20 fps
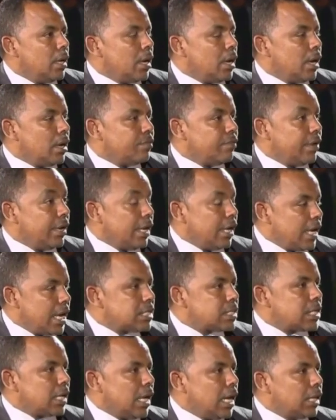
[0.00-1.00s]
الفريق
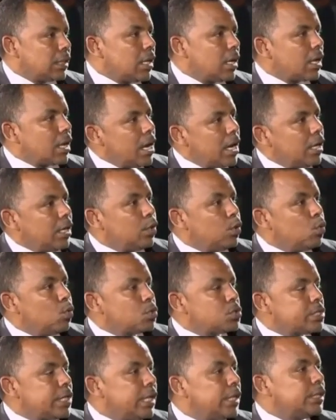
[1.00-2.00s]
ياسر العطا قال انه
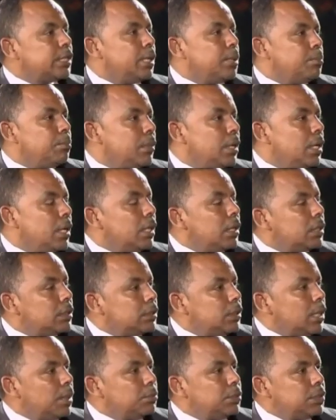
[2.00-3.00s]
سيتم
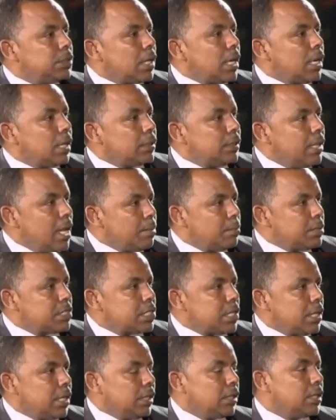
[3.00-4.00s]
دمج الدعم
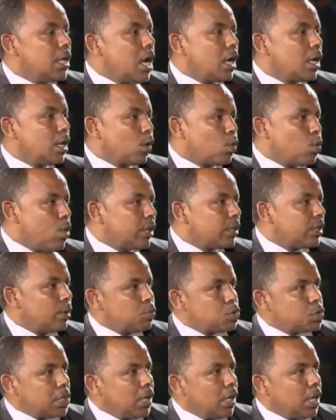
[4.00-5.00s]
السريع داخل القوات
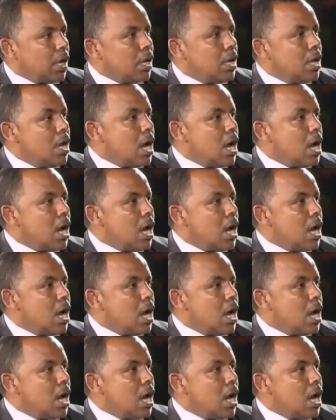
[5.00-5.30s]
المسلحه،